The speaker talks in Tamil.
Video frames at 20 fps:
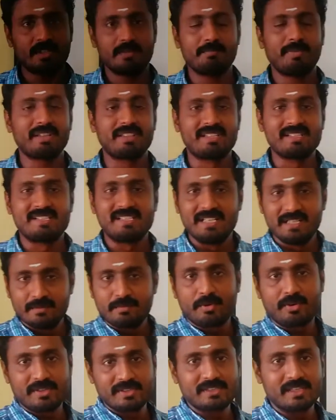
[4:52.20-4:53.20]
பத்து சீடு
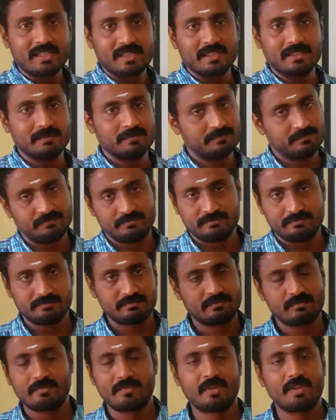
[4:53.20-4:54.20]
ப்ரொடியூஸ் ஆகிருக்கு
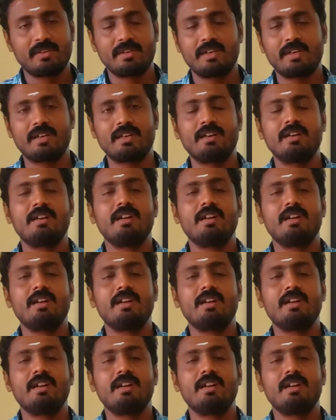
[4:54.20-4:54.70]
ரைட்டா